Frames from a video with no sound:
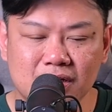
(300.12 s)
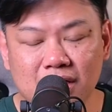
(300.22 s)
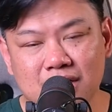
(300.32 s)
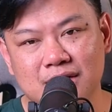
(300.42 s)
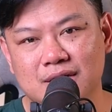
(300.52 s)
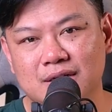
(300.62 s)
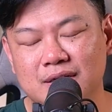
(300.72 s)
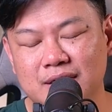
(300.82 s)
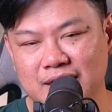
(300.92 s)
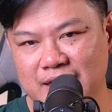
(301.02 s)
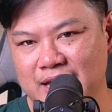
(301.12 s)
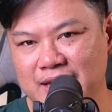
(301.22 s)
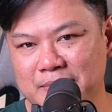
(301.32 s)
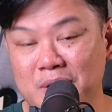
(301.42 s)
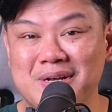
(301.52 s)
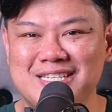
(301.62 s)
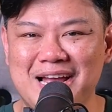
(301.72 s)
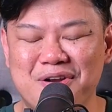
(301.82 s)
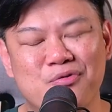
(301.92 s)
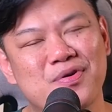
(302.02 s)
ก็คือหนึ่งในปรมาจา
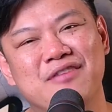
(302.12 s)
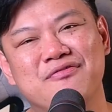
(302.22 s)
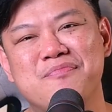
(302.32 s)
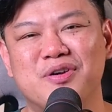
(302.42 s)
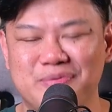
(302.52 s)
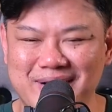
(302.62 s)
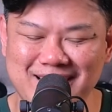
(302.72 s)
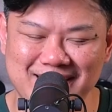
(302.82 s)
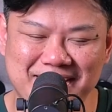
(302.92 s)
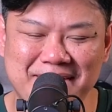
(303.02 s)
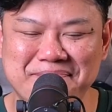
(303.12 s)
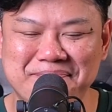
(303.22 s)
รย์ของวงการฟุตบอลเยอรมนีครับ